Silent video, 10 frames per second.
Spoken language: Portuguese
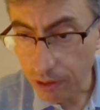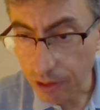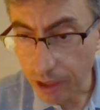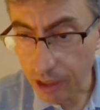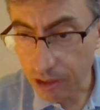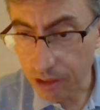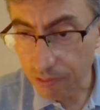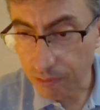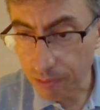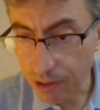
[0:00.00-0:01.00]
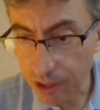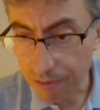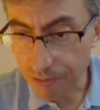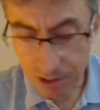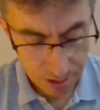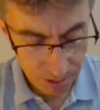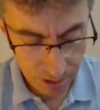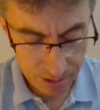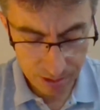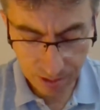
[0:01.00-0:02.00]
10, né? Vamos botar 20
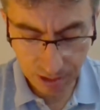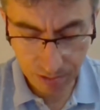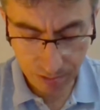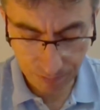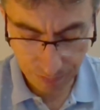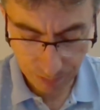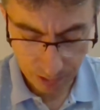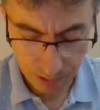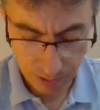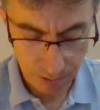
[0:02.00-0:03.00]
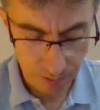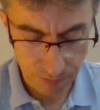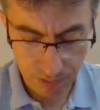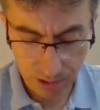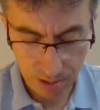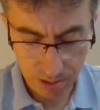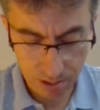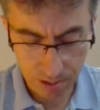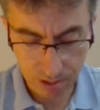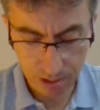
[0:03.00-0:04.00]
horas e 5.
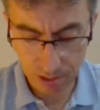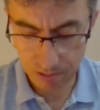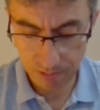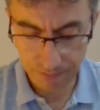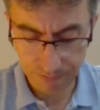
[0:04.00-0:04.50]
25.